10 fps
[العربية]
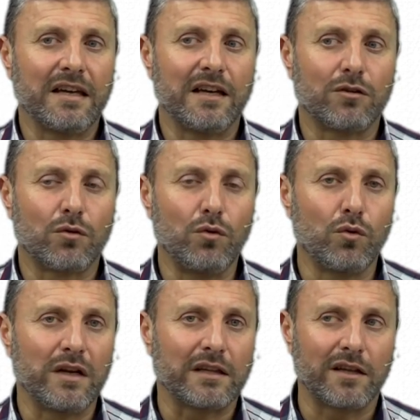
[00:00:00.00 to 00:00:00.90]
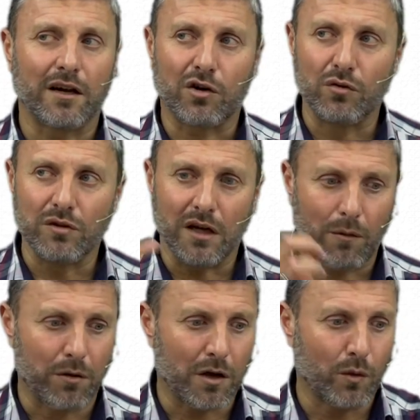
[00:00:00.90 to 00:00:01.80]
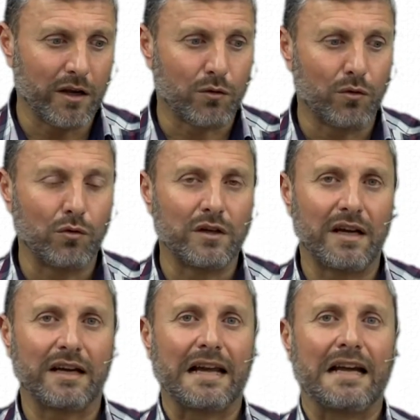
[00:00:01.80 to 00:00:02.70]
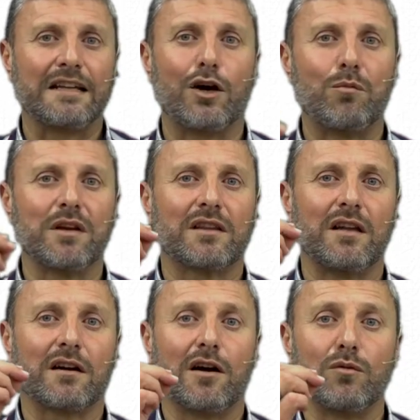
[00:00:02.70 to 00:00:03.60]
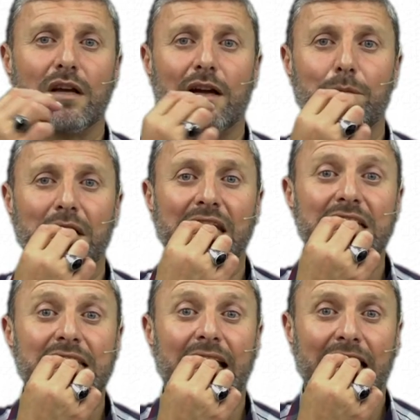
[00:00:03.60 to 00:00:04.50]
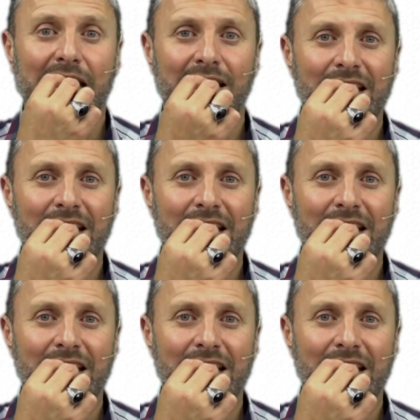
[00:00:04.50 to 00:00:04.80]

ينقلون يتلقون الأخبار وينقلونها كأنهم يتلقونها باللسان